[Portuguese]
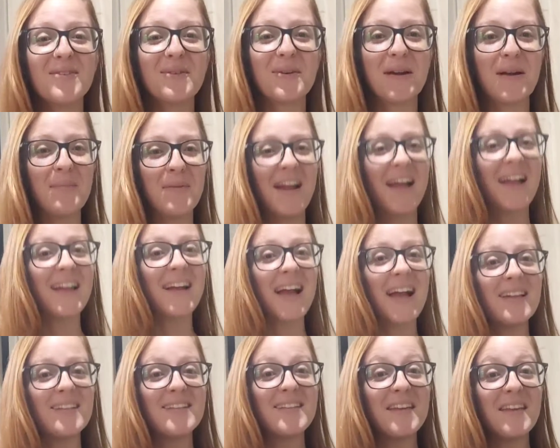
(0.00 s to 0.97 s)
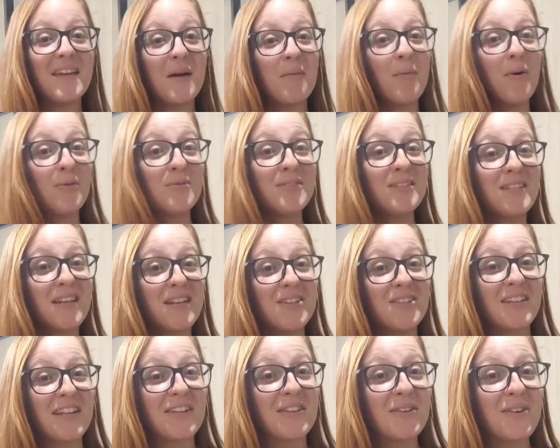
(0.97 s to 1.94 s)
sou Gabriela Garcia,
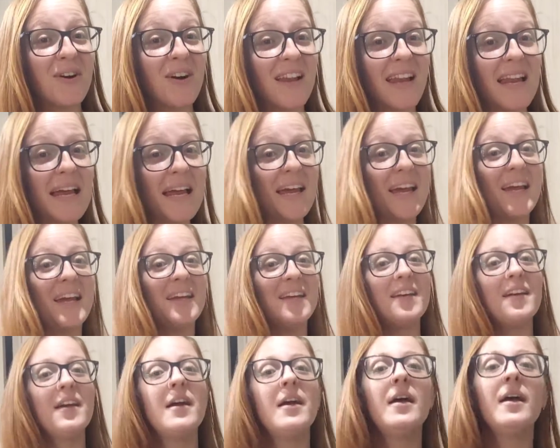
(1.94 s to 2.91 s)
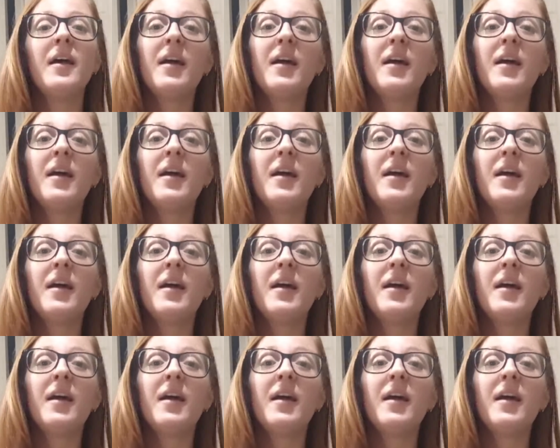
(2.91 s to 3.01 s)
bolsista do Colei,